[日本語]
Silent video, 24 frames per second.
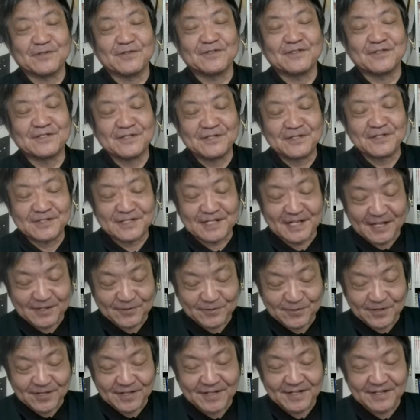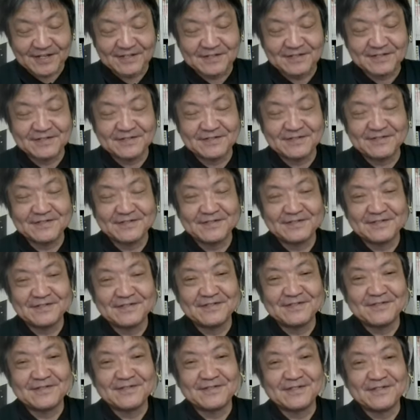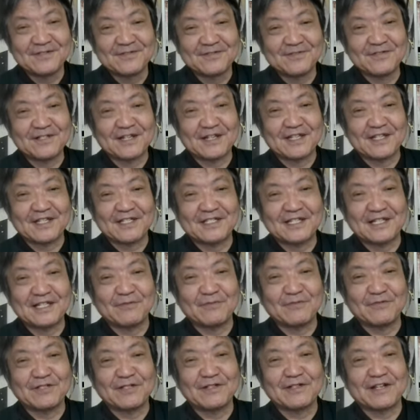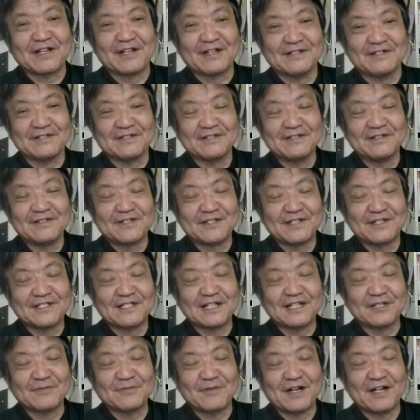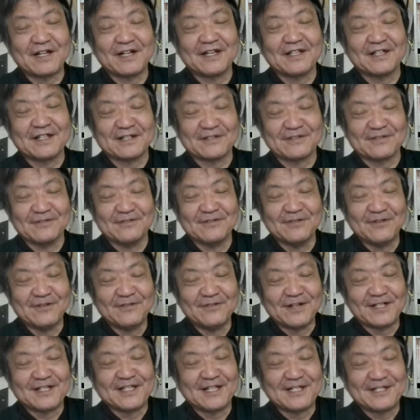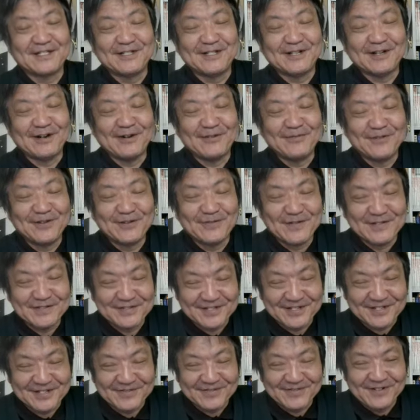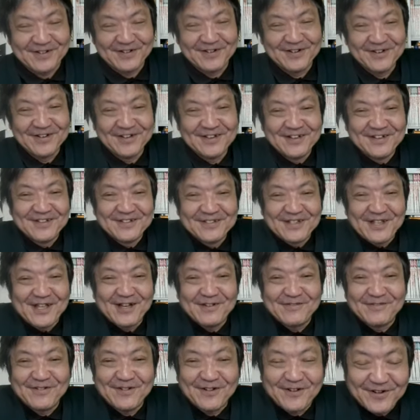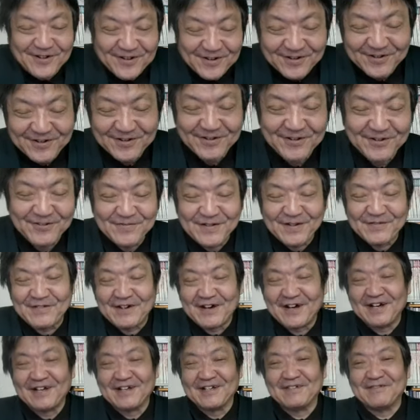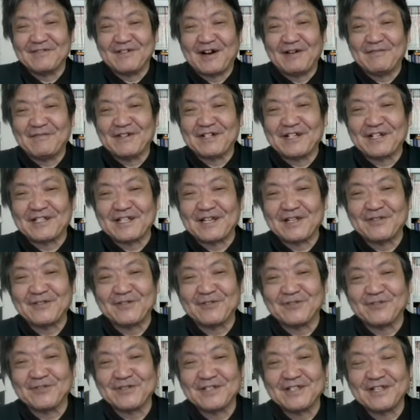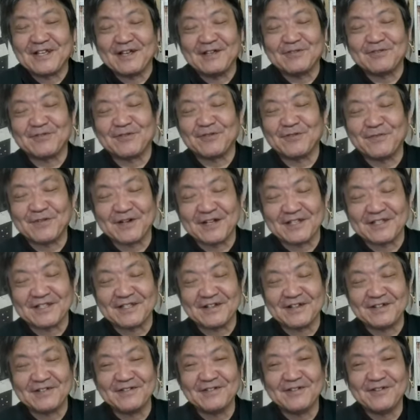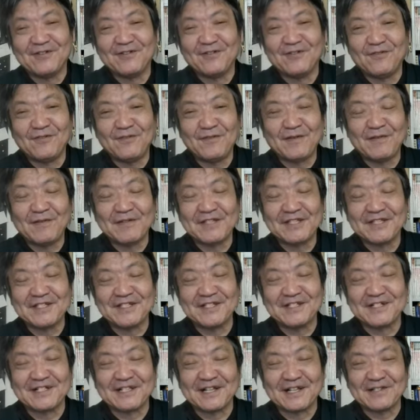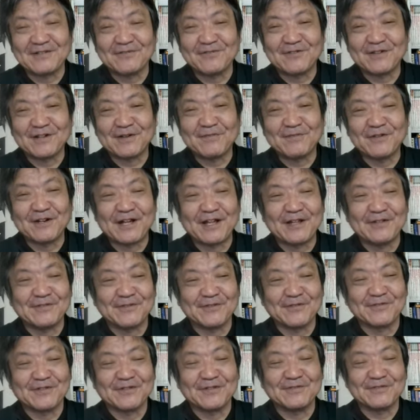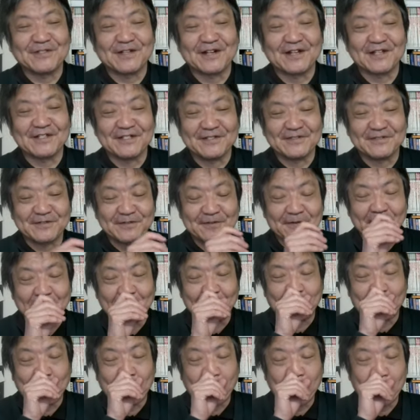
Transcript: よただそれだけそんなキッシでも言うてるやん記者にもあげえなと、私は思いますけども、でも、オバマはアメリカ大統領としてそれをもらった。オバマ自身がなんで俺がもらえるのって言うたらしいですけど、